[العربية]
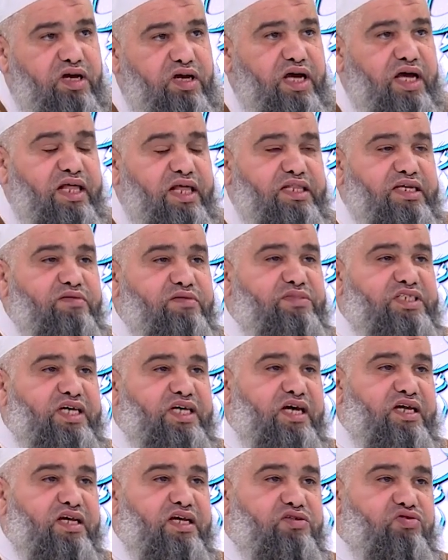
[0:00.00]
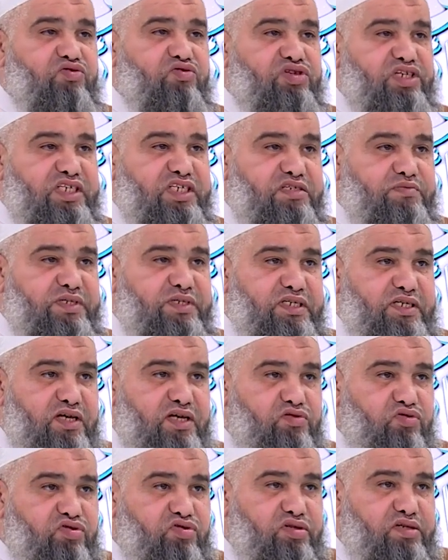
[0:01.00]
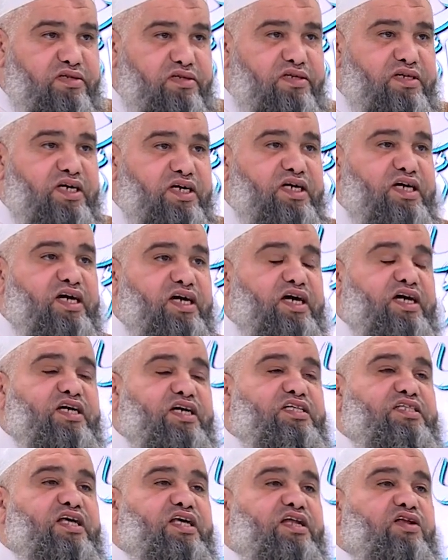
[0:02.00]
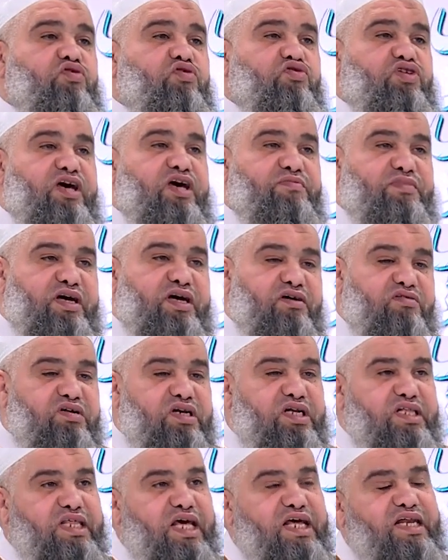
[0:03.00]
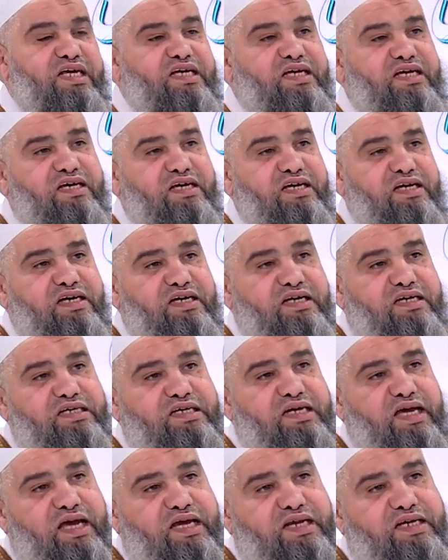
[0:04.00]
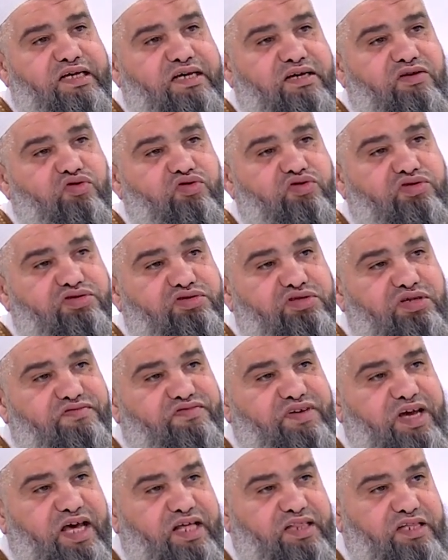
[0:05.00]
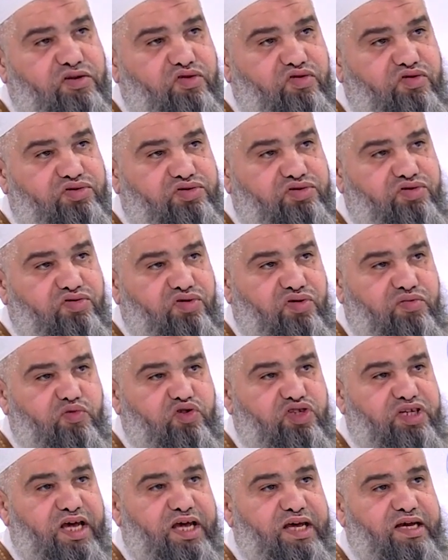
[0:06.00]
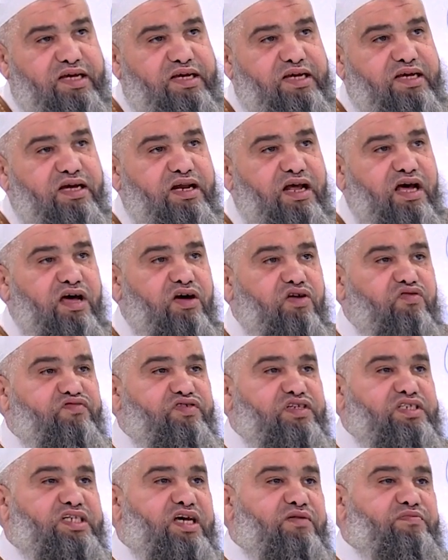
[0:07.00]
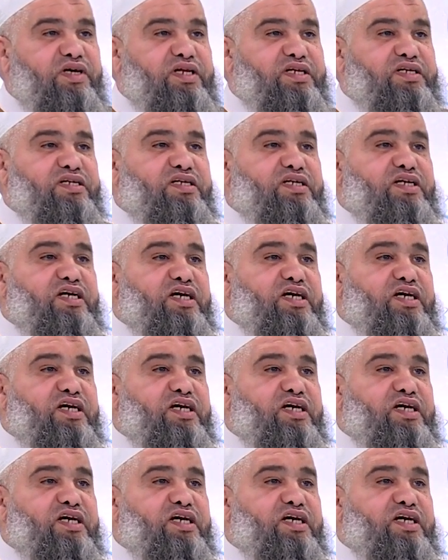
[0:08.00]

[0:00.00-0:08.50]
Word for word: هذه مسألة نسبية عند العلماء ولذلك يعني خصوصا في هذه العصور المتأخرة وفي زمن